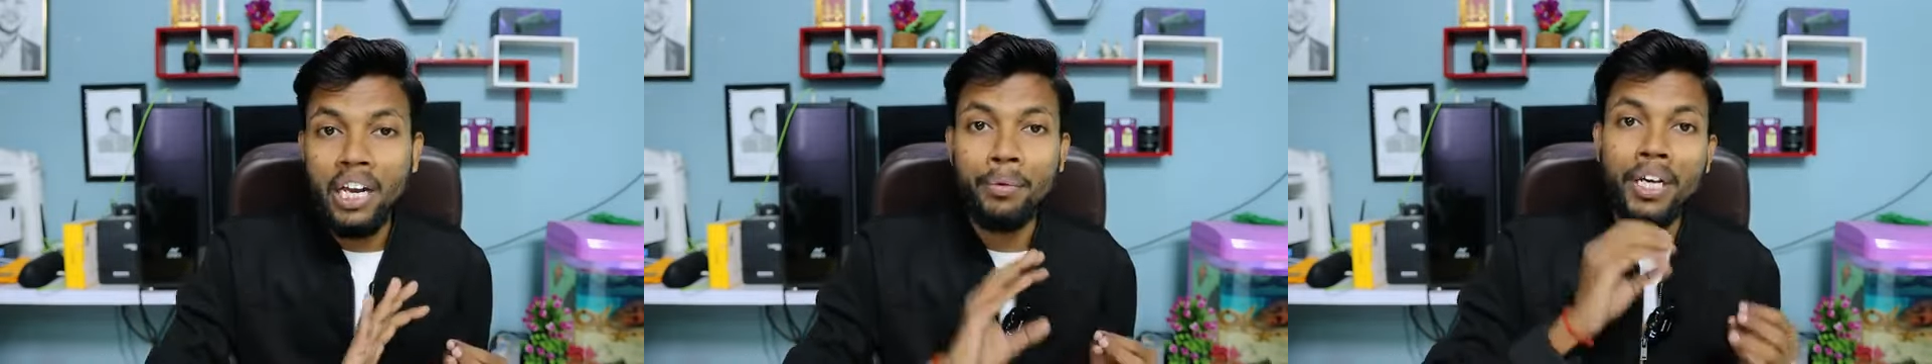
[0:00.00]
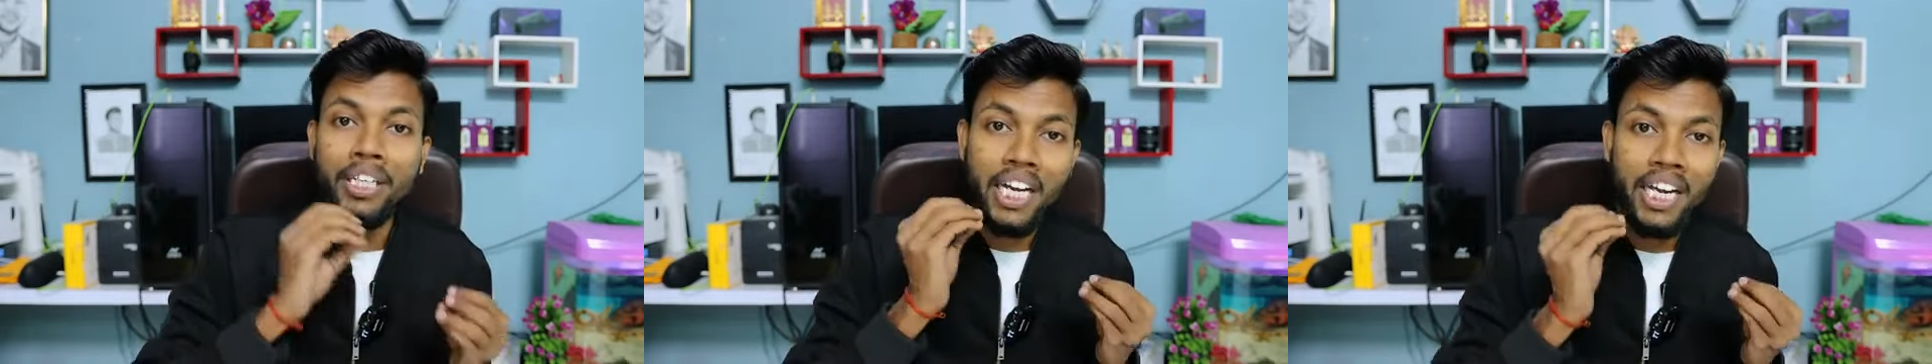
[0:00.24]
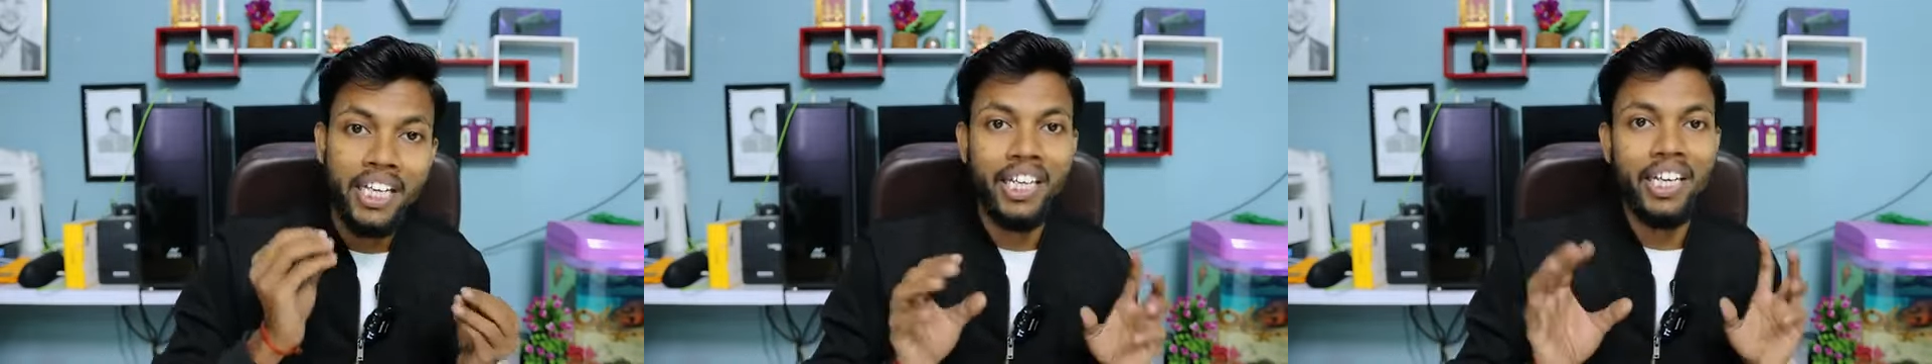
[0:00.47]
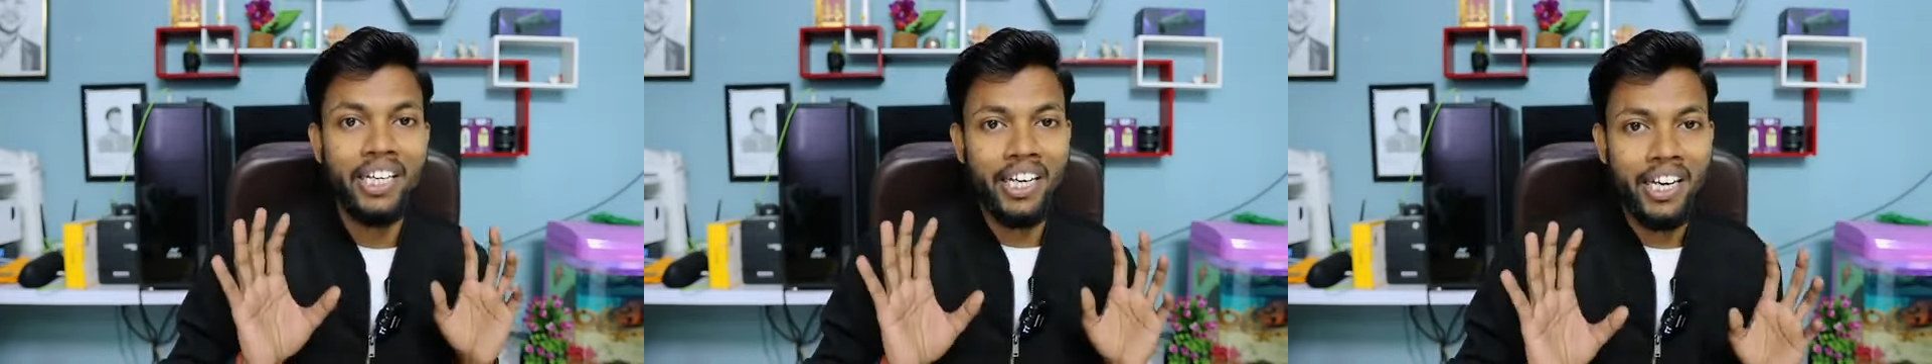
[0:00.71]
मेल भेजा
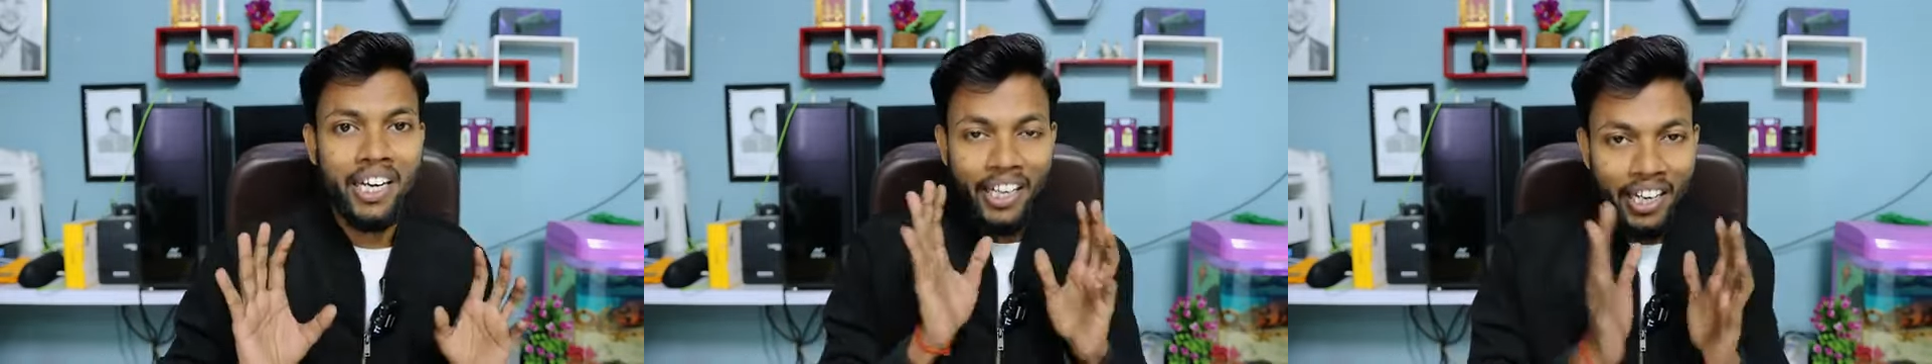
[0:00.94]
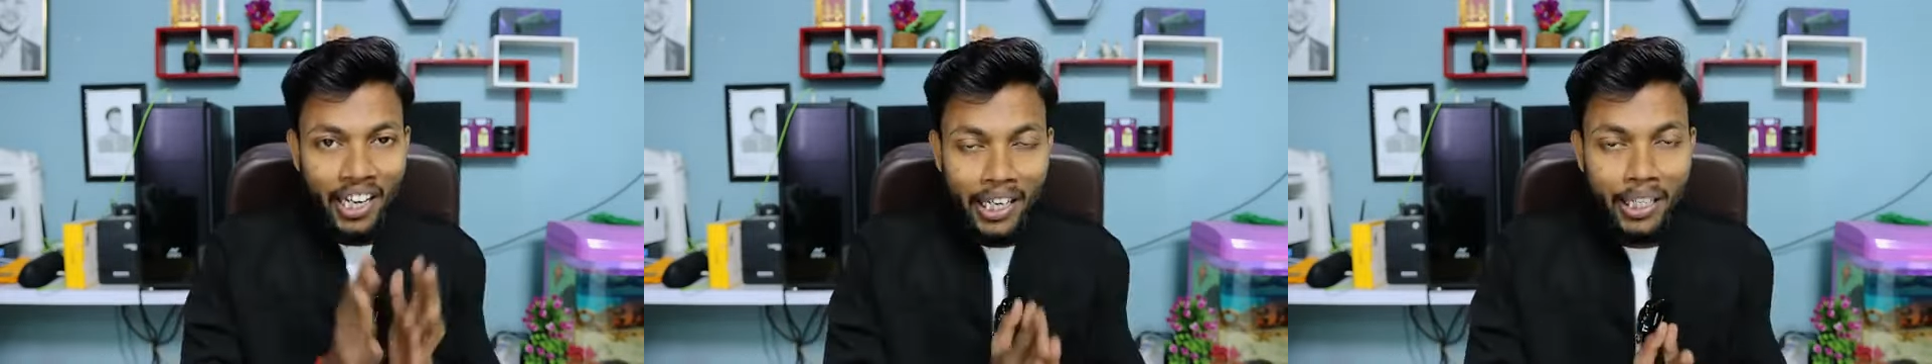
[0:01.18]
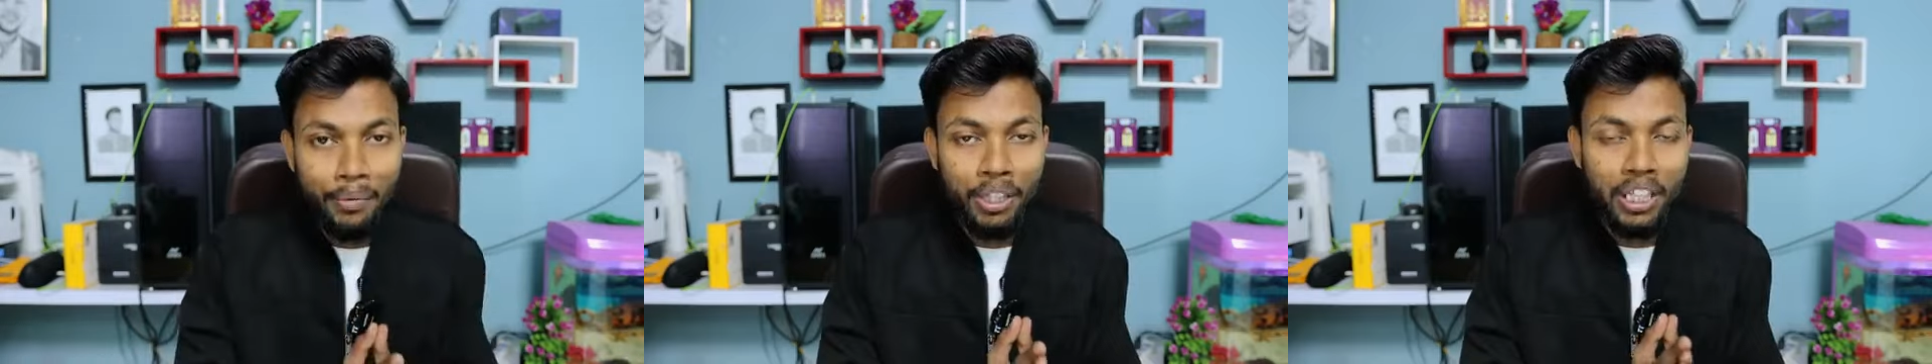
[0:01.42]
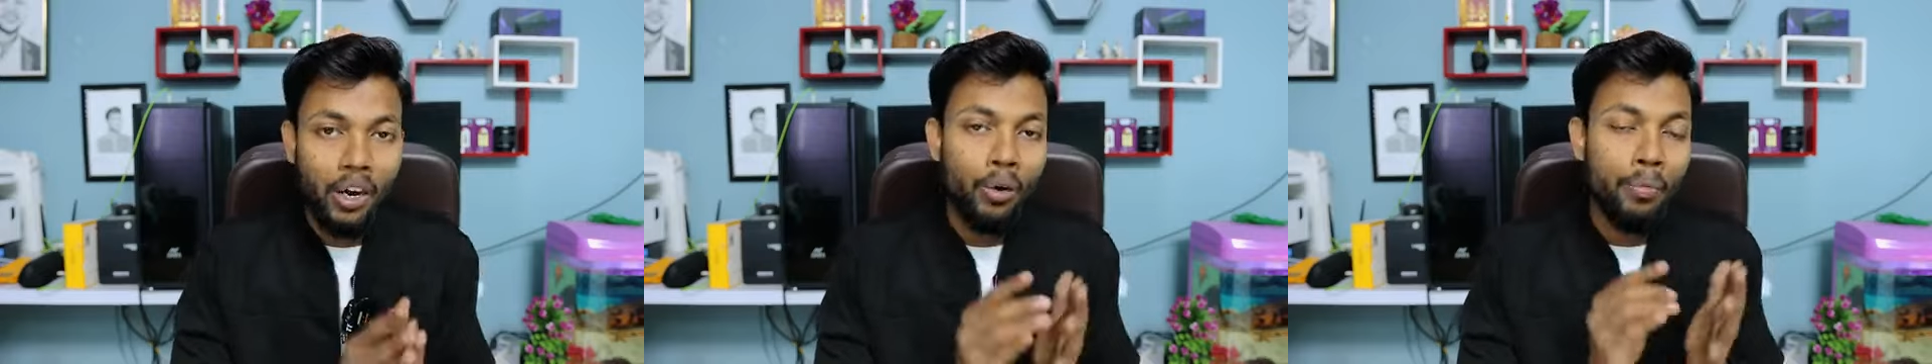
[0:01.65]
ही नहीं है ये रियलिटी
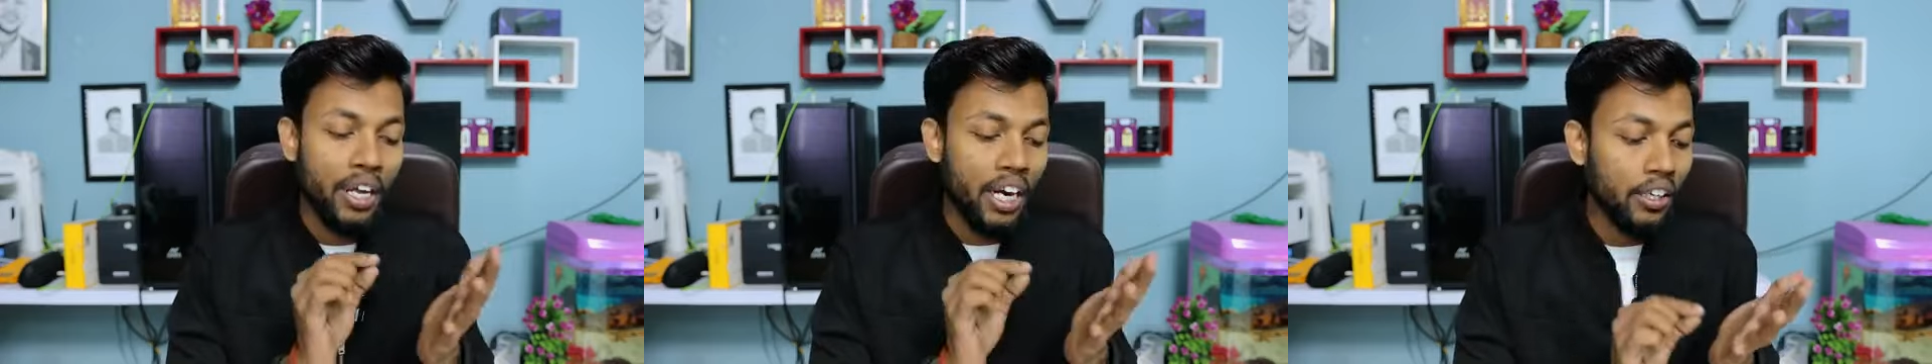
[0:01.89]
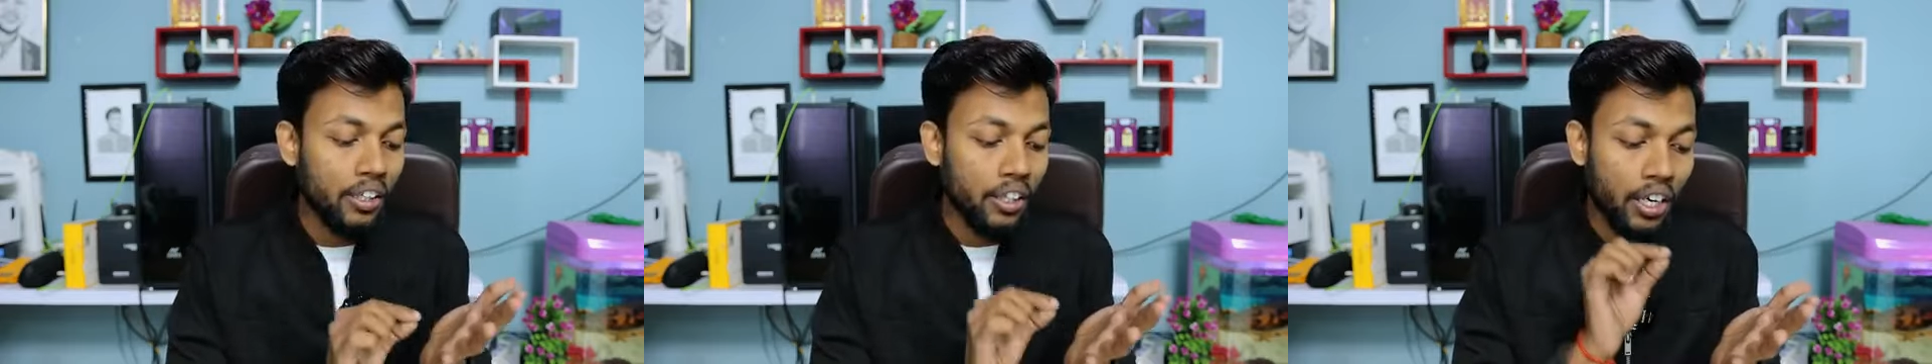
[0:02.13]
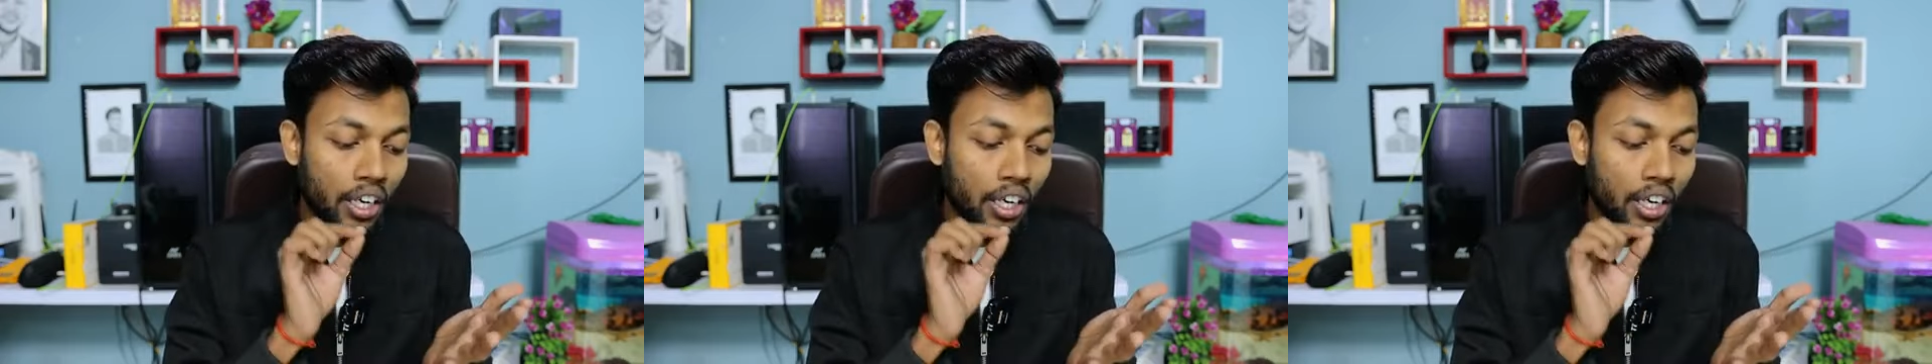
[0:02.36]
बता रहा हूँ मेरा